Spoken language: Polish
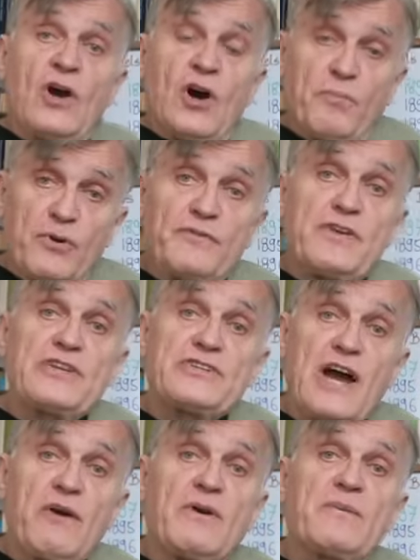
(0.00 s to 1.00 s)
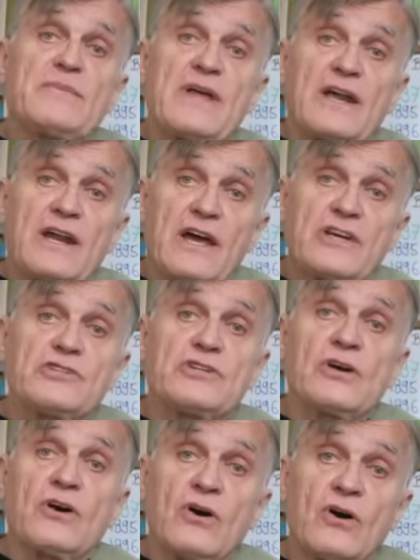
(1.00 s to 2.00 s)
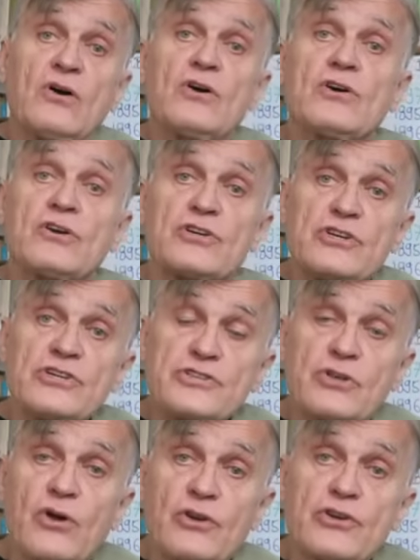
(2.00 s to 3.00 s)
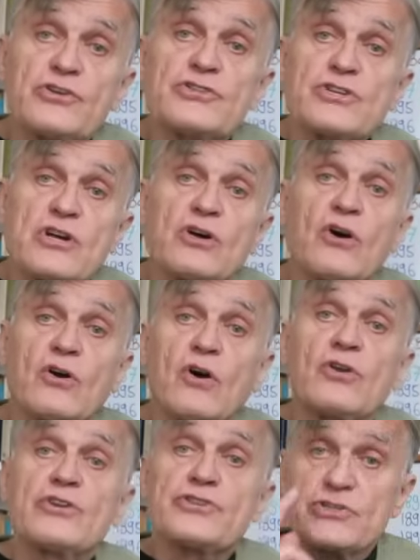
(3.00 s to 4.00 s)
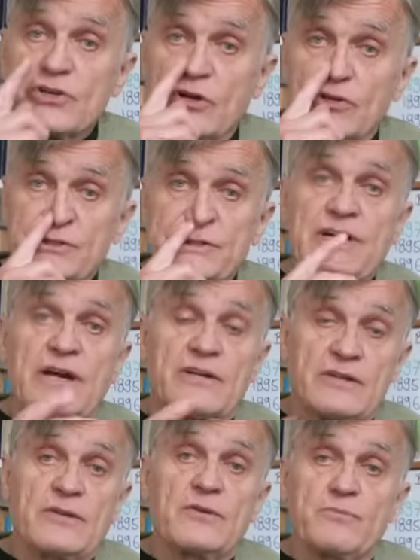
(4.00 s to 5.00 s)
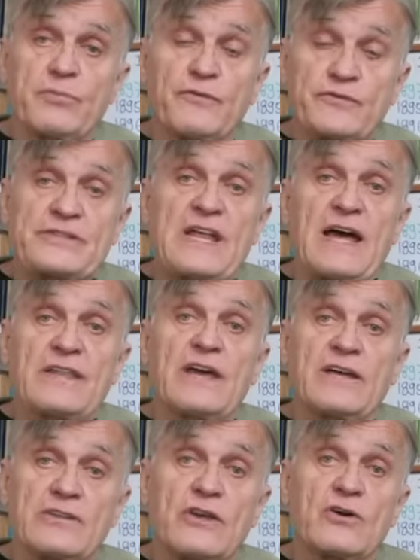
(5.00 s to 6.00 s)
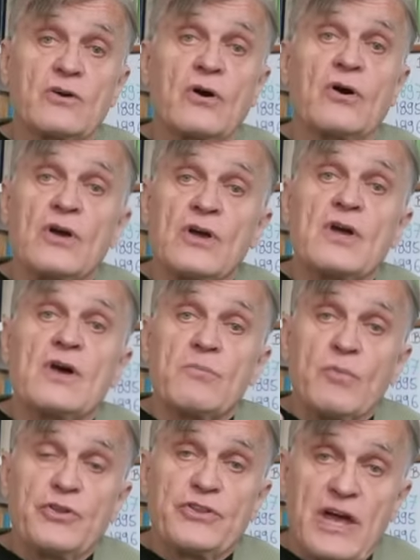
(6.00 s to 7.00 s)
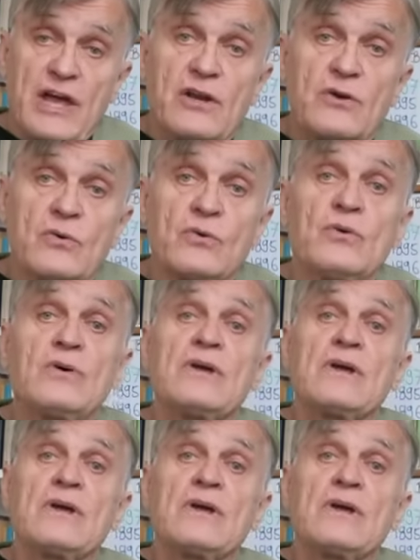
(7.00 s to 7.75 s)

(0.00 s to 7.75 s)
Opowiedziałem na razie o historycznych okolicznościach powstania tego modelu,